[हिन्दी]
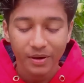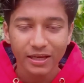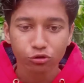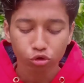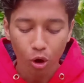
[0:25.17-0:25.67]

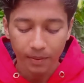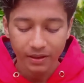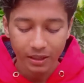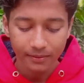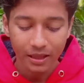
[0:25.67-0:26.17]
प्ले स्टोर को ओपन
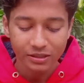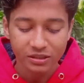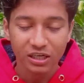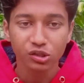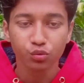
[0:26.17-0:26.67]
करने का
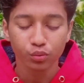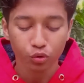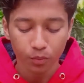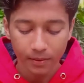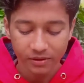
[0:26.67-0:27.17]
सर्च
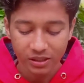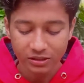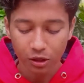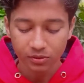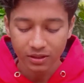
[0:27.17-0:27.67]
ऊपर में
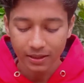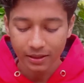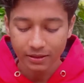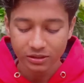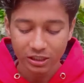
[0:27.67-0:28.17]
सर्च का ऑप्शन दिया
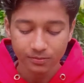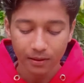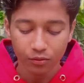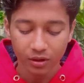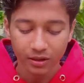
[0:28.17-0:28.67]
जाता है इस सर्च पर
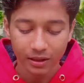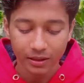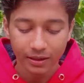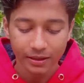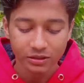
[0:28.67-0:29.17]
आपको क्लिक कर
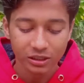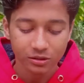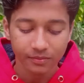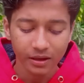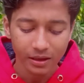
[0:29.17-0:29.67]
लेना है इस
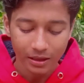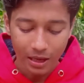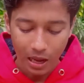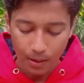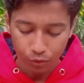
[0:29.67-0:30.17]
सर्च में
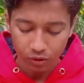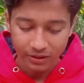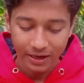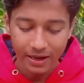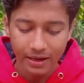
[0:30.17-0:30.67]
आपको
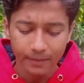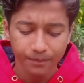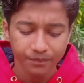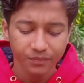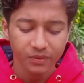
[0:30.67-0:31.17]
लिखना है
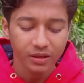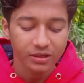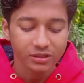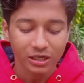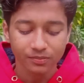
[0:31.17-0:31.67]

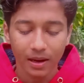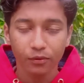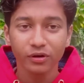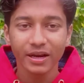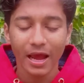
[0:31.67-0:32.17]
सर्च में
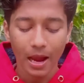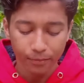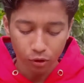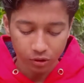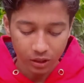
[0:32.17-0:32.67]
आपको लिखना है
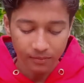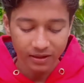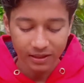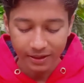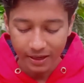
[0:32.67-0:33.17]
एप लॉक तो हम
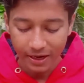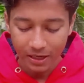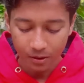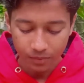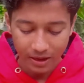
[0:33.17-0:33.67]
लिख लेते हैं ए
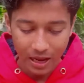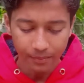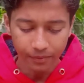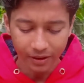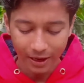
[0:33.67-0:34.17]
डबल पी
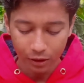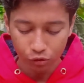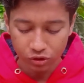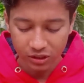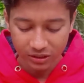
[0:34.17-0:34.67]
एप एल
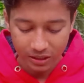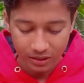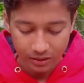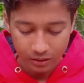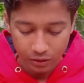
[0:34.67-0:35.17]
ओ सी के